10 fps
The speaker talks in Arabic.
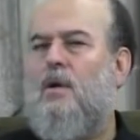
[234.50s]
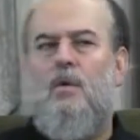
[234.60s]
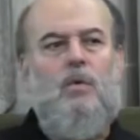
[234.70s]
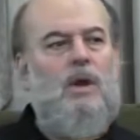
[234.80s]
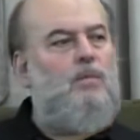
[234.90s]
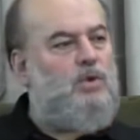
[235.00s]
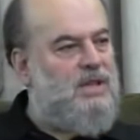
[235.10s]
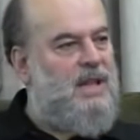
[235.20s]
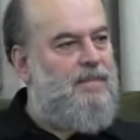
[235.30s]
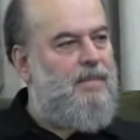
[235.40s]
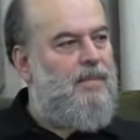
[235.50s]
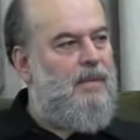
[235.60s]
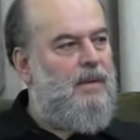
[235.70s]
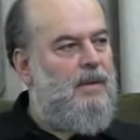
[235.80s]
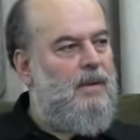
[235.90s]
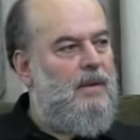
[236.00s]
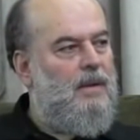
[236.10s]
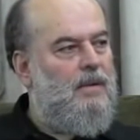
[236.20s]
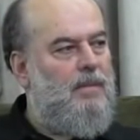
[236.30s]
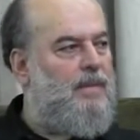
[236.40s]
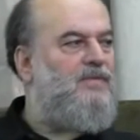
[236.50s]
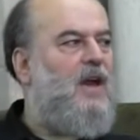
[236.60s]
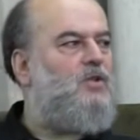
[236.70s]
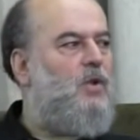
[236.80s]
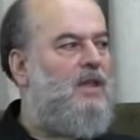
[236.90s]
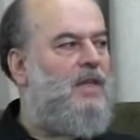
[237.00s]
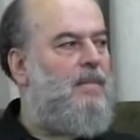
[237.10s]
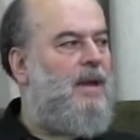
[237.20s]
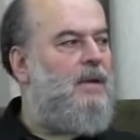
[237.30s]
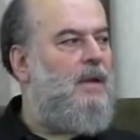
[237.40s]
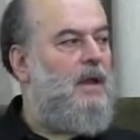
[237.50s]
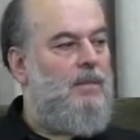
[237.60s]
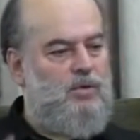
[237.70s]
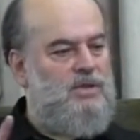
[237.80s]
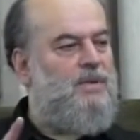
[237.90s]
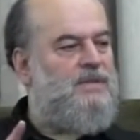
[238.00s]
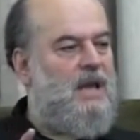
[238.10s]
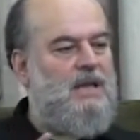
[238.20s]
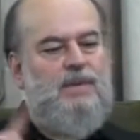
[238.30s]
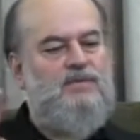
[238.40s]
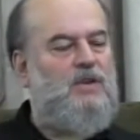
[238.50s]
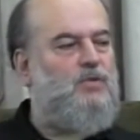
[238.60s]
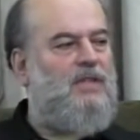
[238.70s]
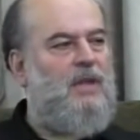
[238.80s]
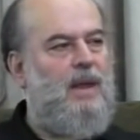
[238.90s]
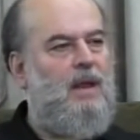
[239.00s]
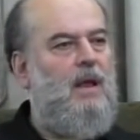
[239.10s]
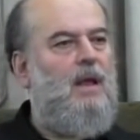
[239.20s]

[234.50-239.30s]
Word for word: والمسلم ما بدفعش ولا ثمن المسلم الصادق بدفعش ولا ثمن